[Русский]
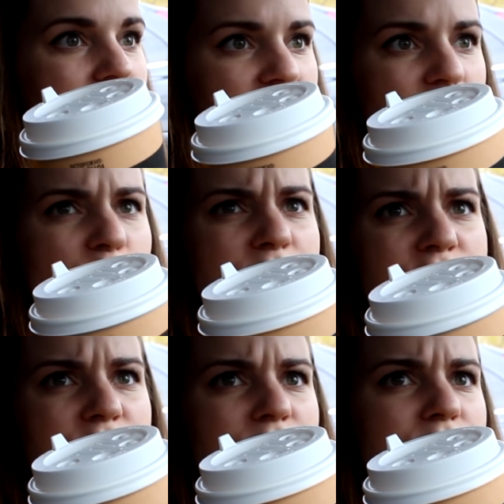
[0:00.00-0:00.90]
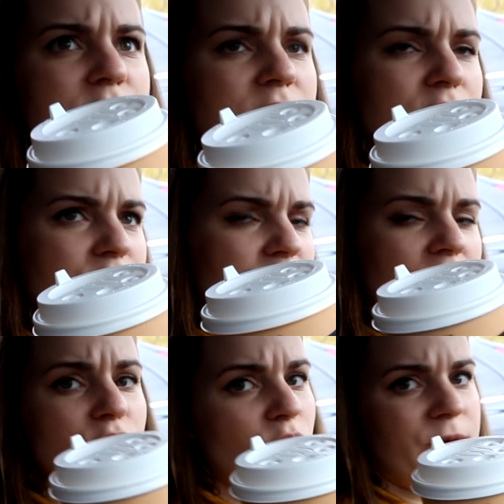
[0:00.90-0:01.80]
Это горечь, которая у меня во рту, это
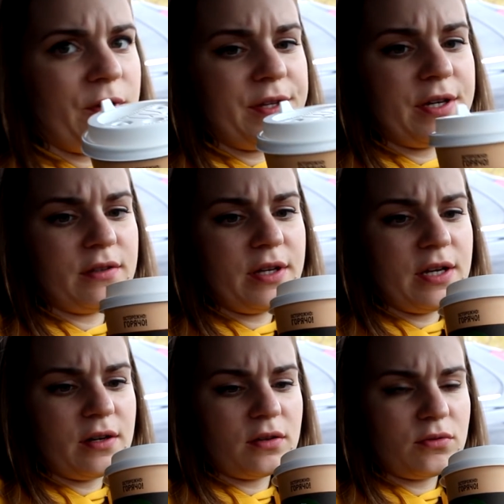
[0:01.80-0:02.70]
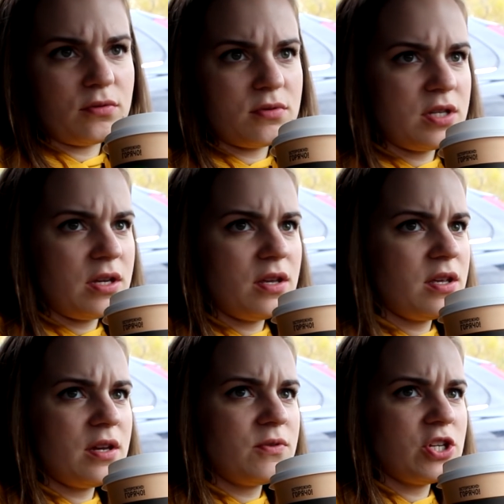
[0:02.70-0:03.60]
от кофе, а не от ореха. То есть я, я,
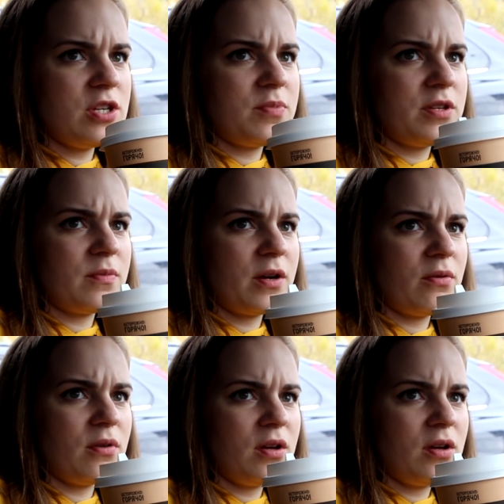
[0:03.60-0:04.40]
я вообще не понимаю.